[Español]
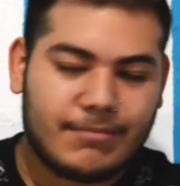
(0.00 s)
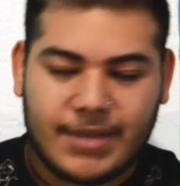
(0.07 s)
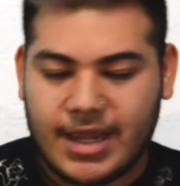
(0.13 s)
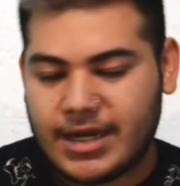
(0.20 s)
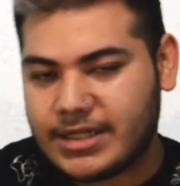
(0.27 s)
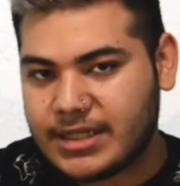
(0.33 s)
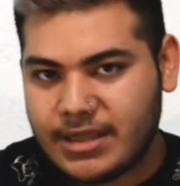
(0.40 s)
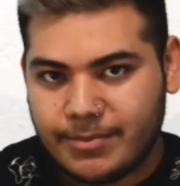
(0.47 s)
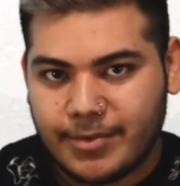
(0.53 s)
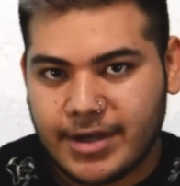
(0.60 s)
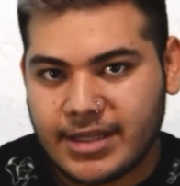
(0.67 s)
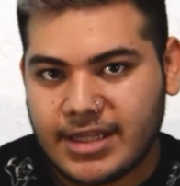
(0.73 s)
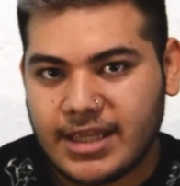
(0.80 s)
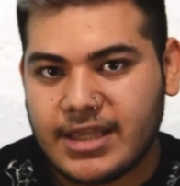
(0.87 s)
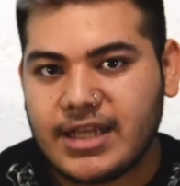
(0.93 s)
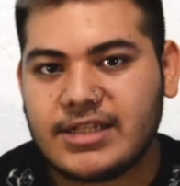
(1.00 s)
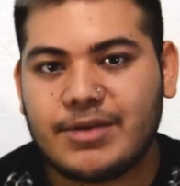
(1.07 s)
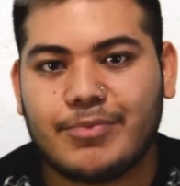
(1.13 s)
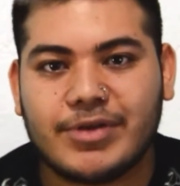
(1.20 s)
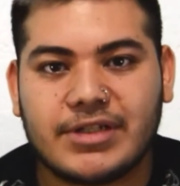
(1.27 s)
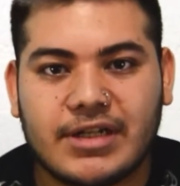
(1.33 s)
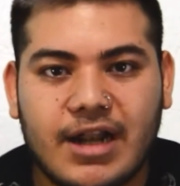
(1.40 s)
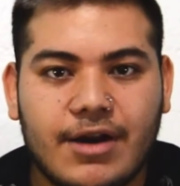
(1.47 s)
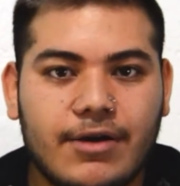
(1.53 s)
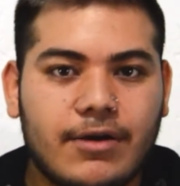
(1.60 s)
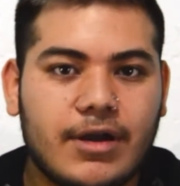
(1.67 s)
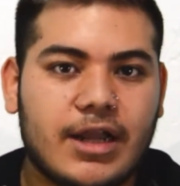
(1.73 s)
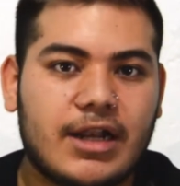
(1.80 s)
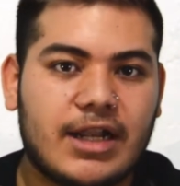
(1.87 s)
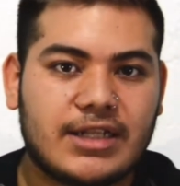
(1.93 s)
en ese tipo de tiendas y pues claro
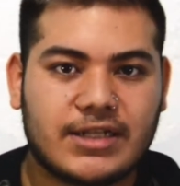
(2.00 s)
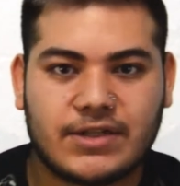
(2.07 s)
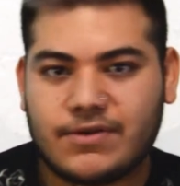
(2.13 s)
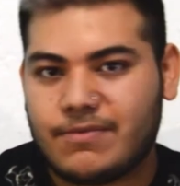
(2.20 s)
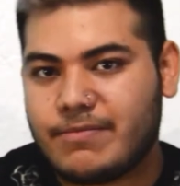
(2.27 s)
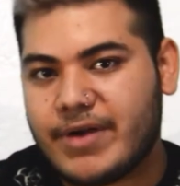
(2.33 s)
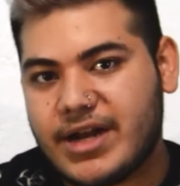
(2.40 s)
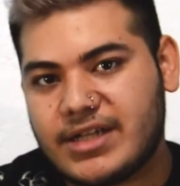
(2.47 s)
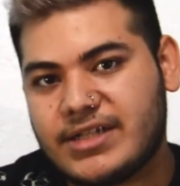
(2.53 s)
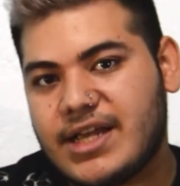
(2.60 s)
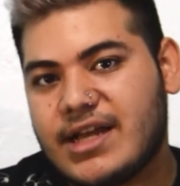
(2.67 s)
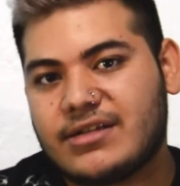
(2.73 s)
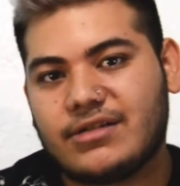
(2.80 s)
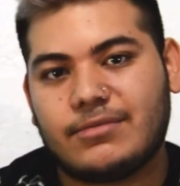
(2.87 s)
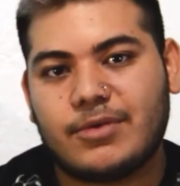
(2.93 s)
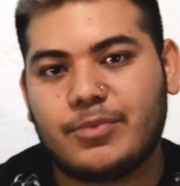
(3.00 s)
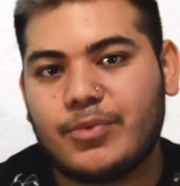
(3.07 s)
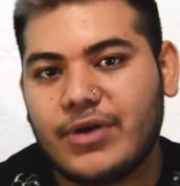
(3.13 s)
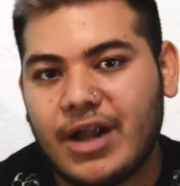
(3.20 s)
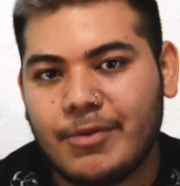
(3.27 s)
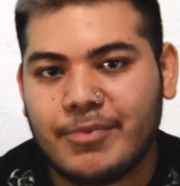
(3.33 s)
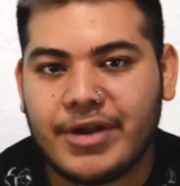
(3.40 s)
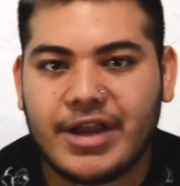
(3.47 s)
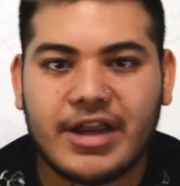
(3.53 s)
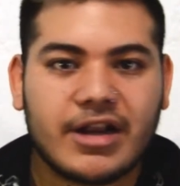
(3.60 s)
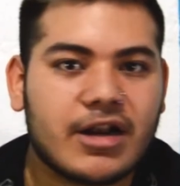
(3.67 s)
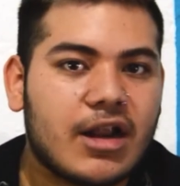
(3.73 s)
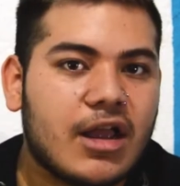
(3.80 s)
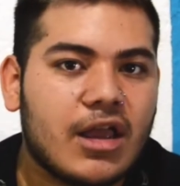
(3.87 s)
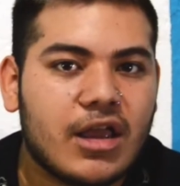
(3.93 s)
en las que son parecidas como Pull&Bear
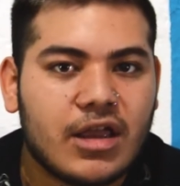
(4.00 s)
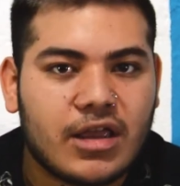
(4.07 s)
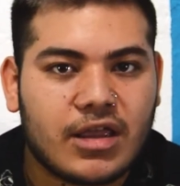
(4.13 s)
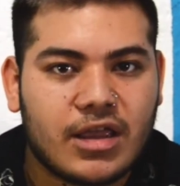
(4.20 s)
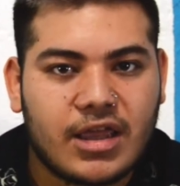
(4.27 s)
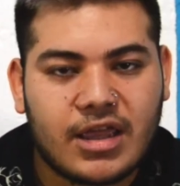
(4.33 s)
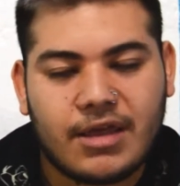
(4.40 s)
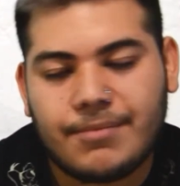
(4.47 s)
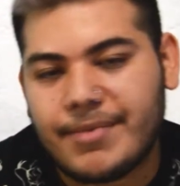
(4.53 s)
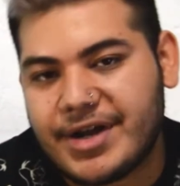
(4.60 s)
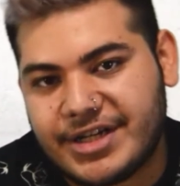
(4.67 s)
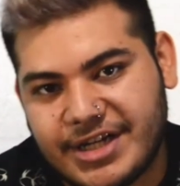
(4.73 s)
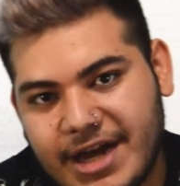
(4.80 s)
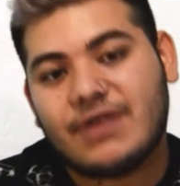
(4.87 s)
y Bershka.